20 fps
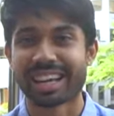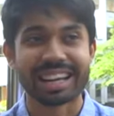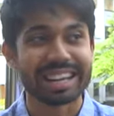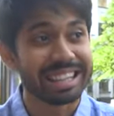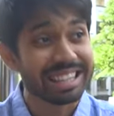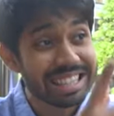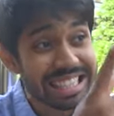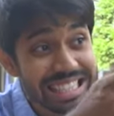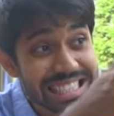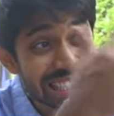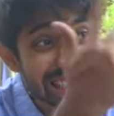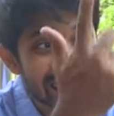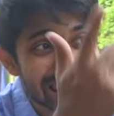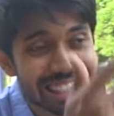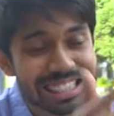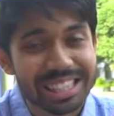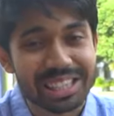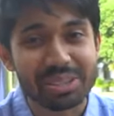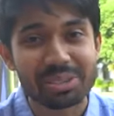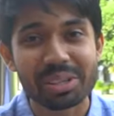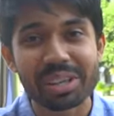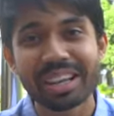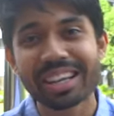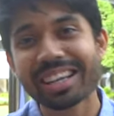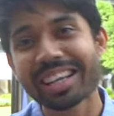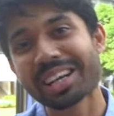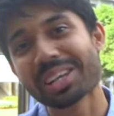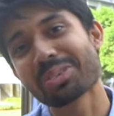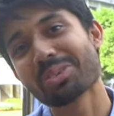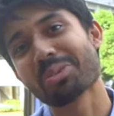যায় টিচারদের সাথে ওদের
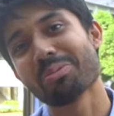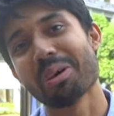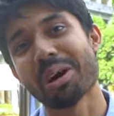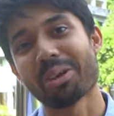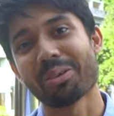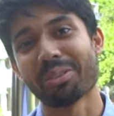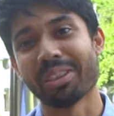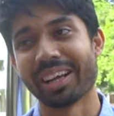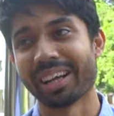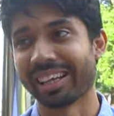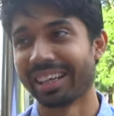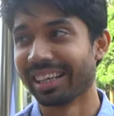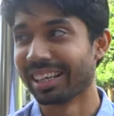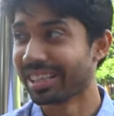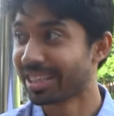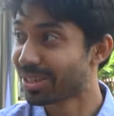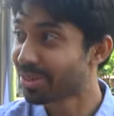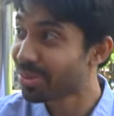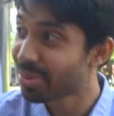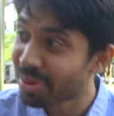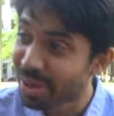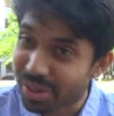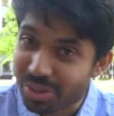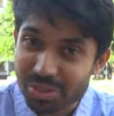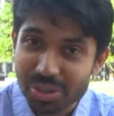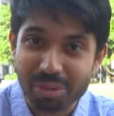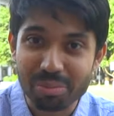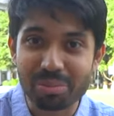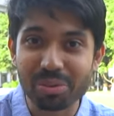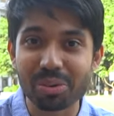লিয়াজও ভালো থাকে স্কুলের
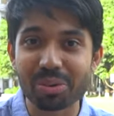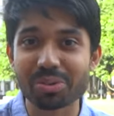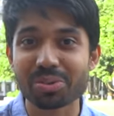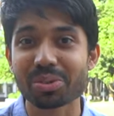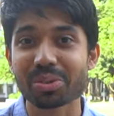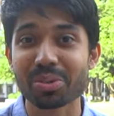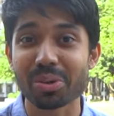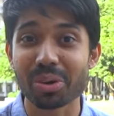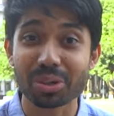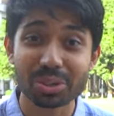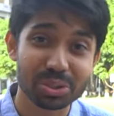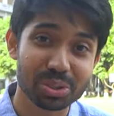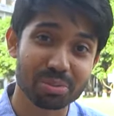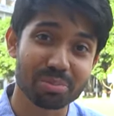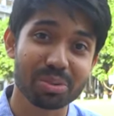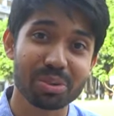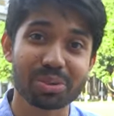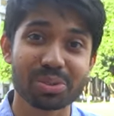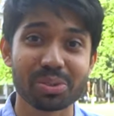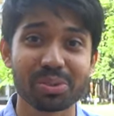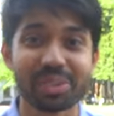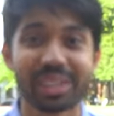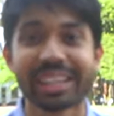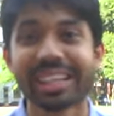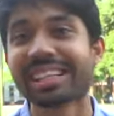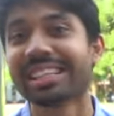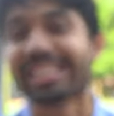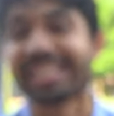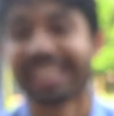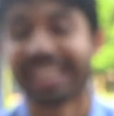সব লোকজন কলেজের সব লোকজন
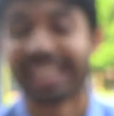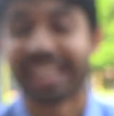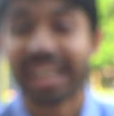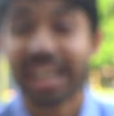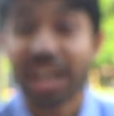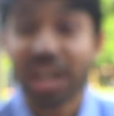ওদেরকে চিনে